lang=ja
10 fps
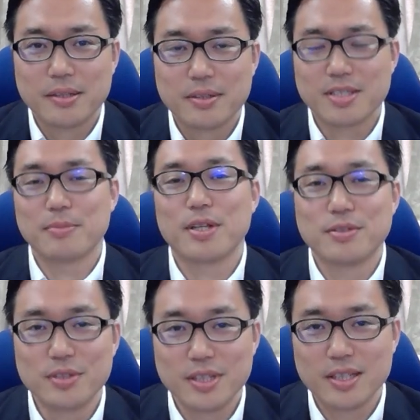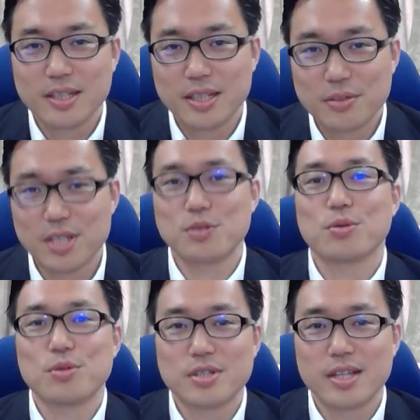私もね、つい、あの、社長
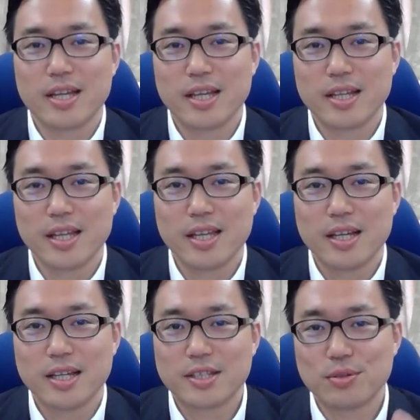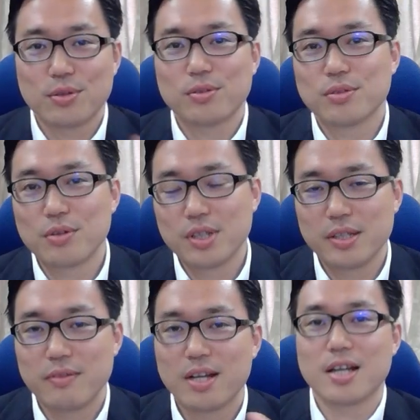としてね、人と、特
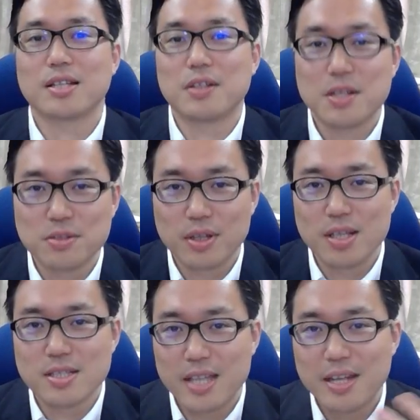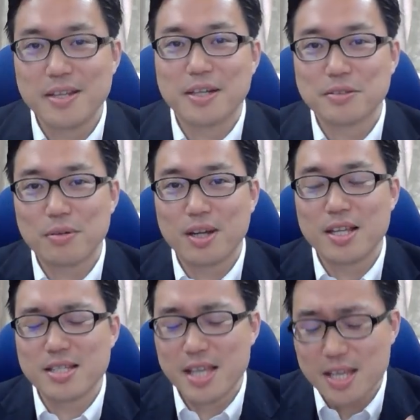に若い方と話すときに戦略とか
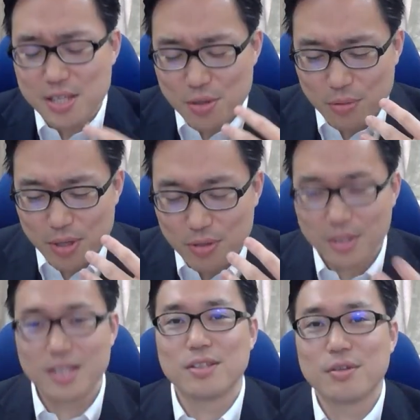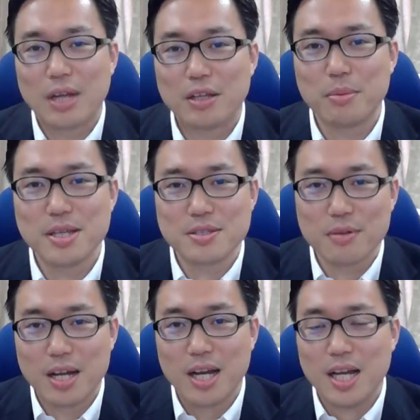ね、成長へのヒント、アドバイスと
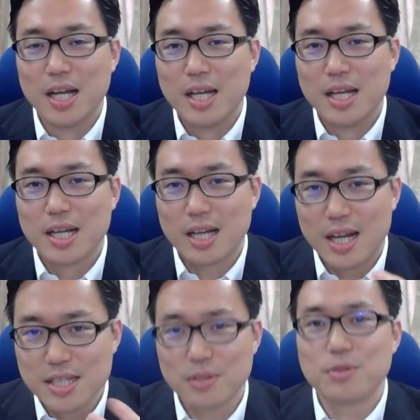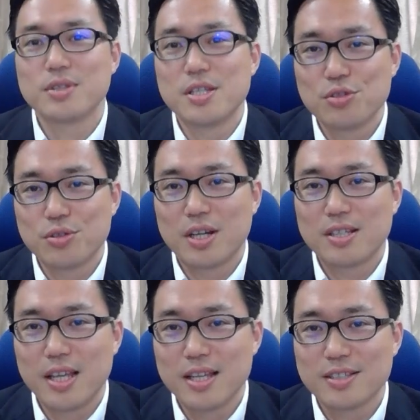か、会社の優先順位とか
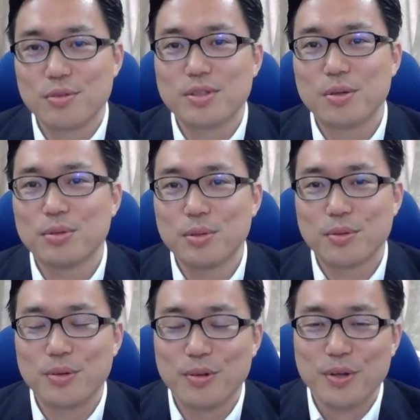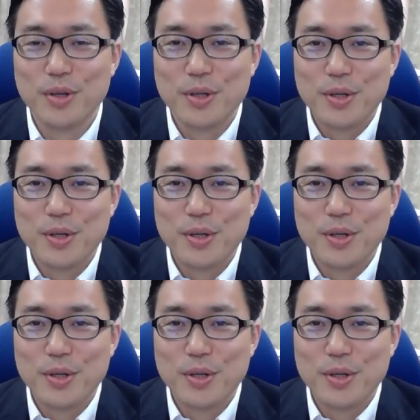ね、そういったことをこ